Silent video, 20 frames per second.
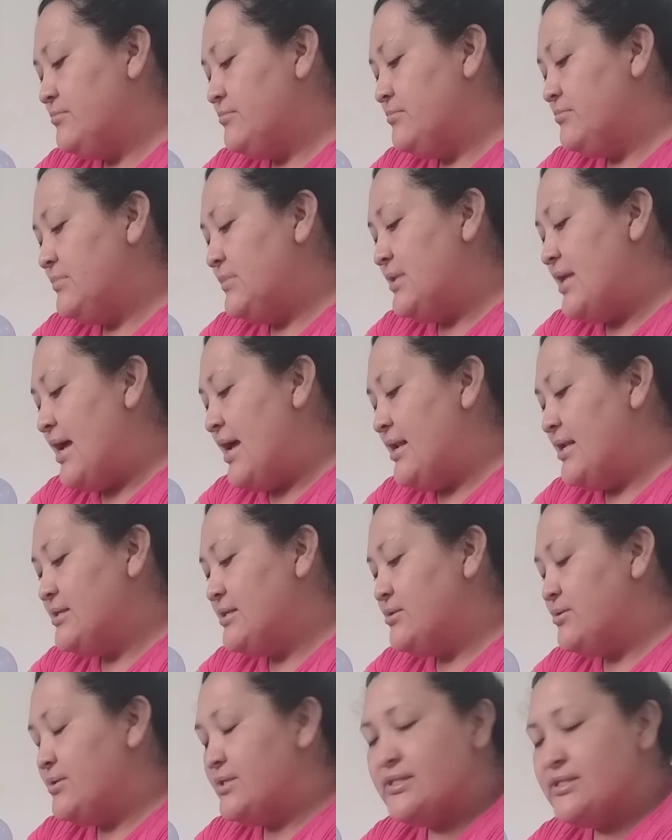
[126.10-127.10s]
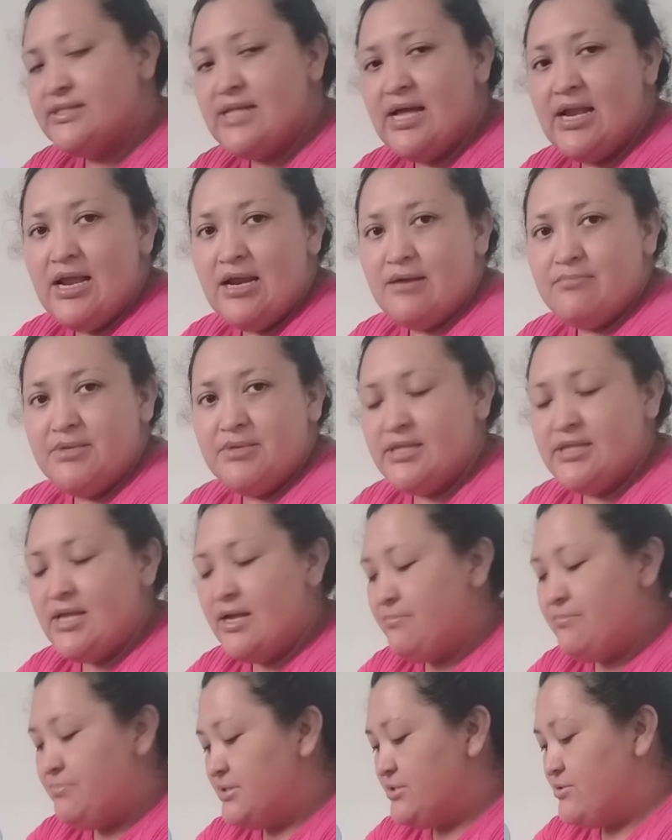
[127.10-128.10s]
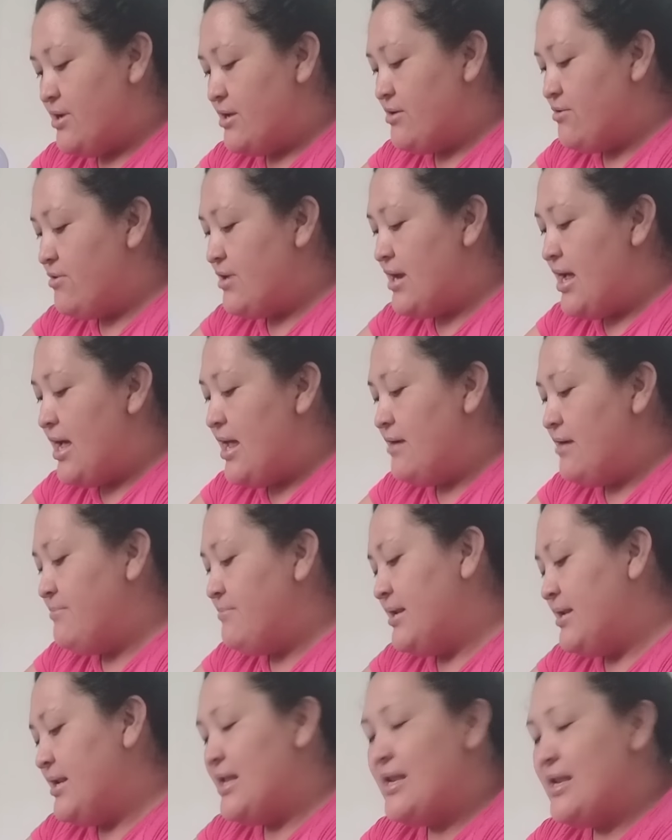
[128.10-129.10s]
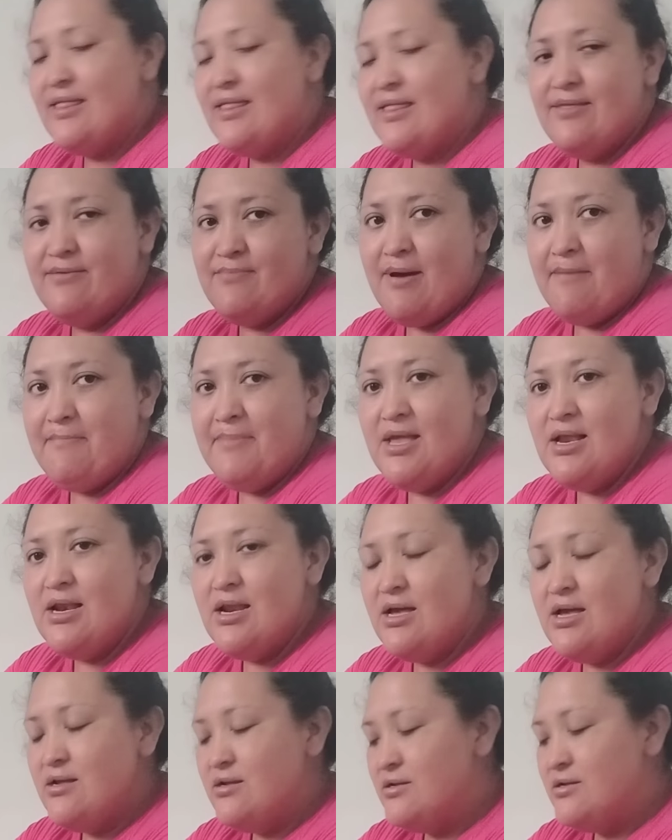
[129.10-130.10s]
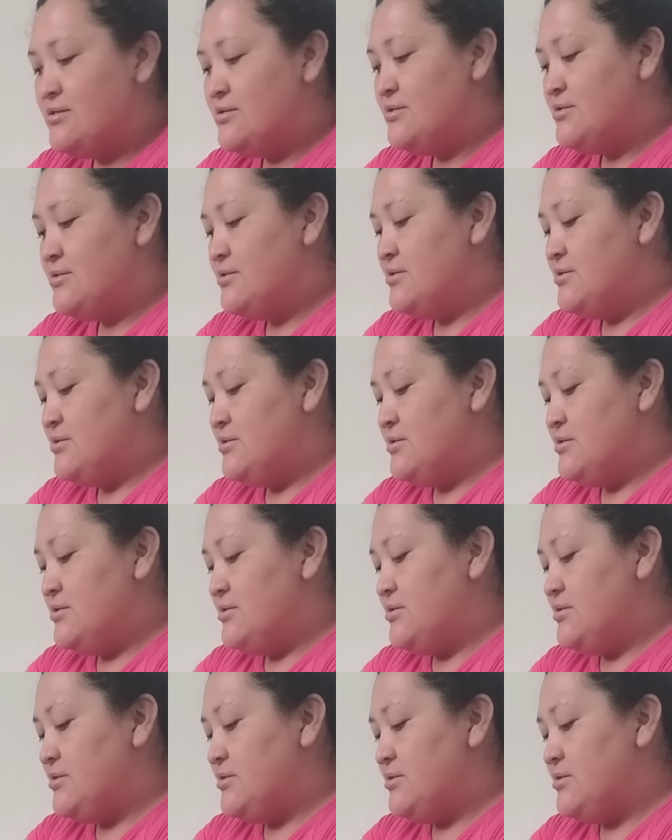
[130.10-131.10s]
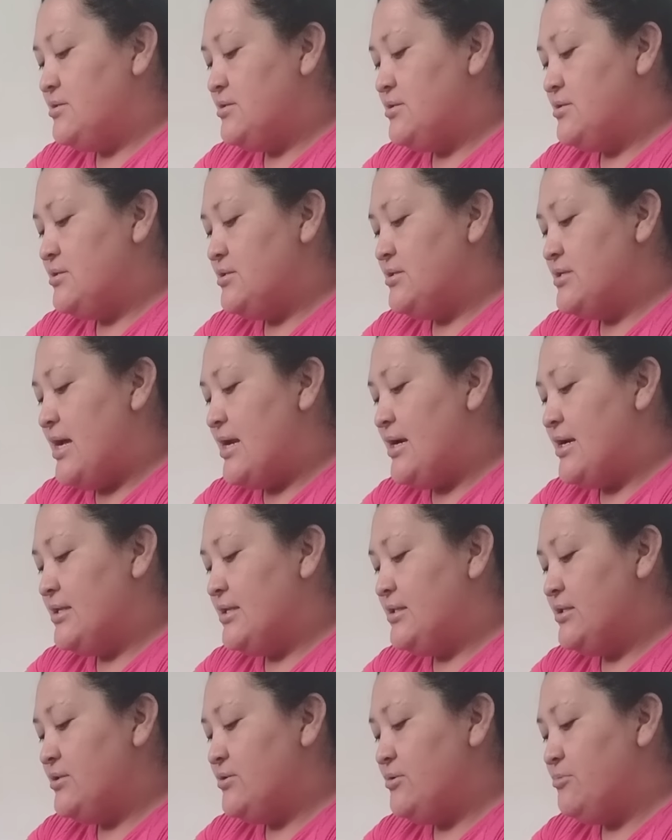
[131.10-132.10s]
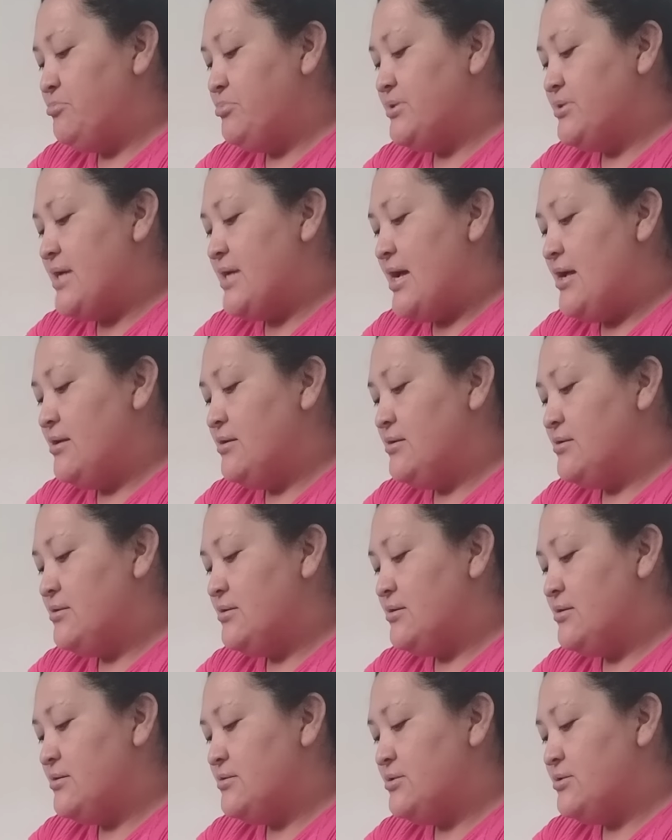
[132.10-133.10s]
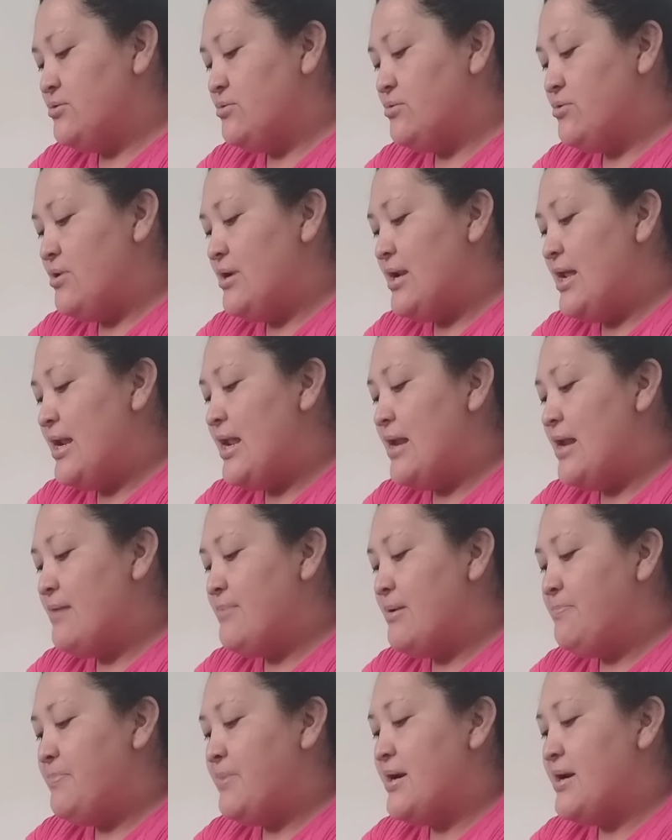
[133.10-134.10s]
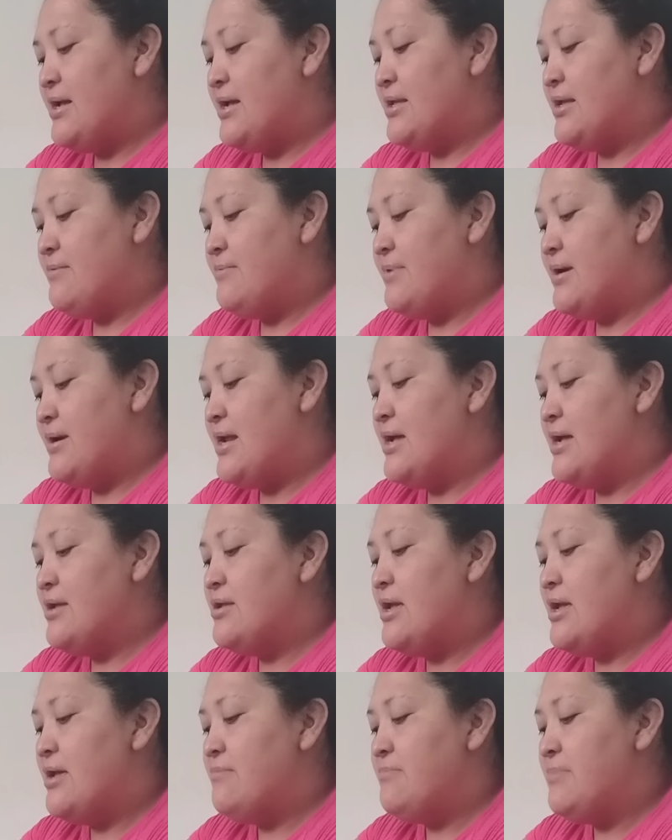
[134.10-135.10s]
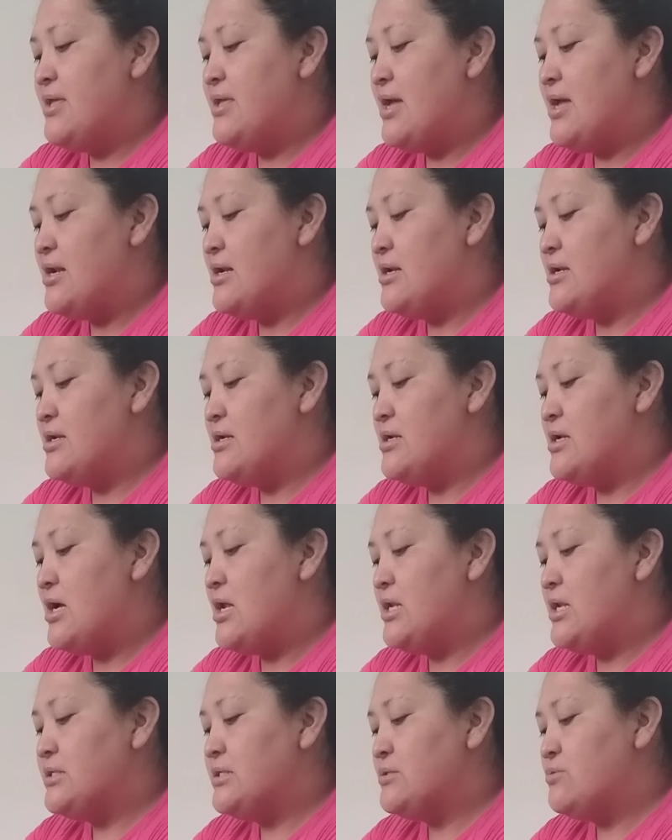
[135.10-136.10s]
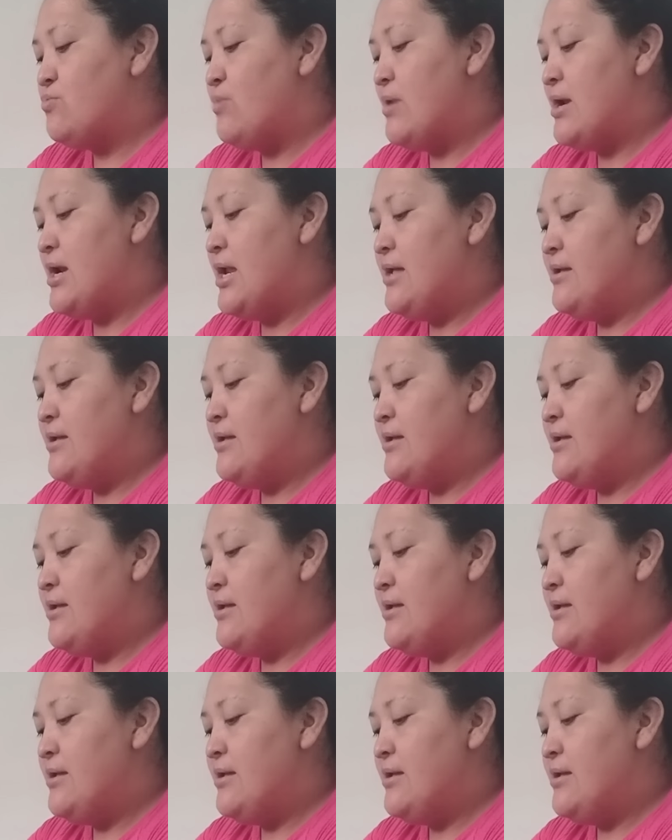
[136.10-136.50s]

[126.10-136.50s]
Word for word: ya en eso esta alarmita empezó a llorar, vine de di mamila y ya un ratito pues ya sonó la alarma para llevar a Jamie a la escuela